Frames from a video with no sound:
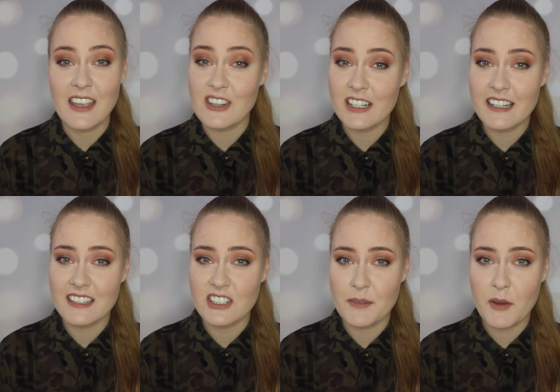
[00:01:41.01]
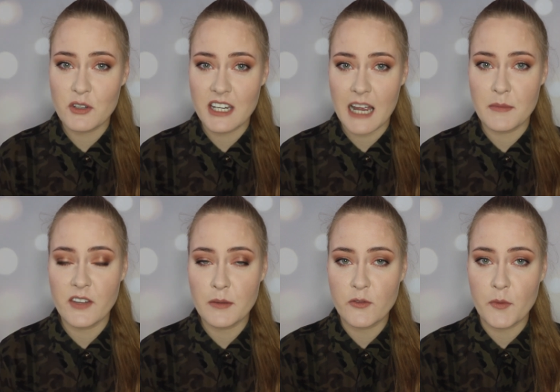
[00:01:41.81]
Jeżeli jesteście
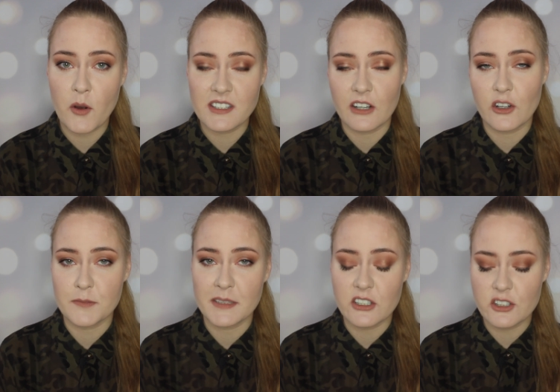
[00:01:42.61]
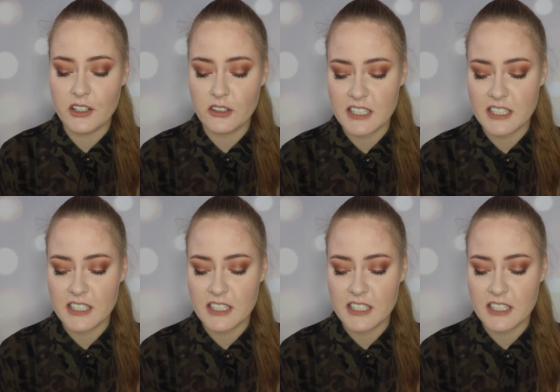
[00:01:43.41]
miłośnikami filmów o boksach kosmetycznych,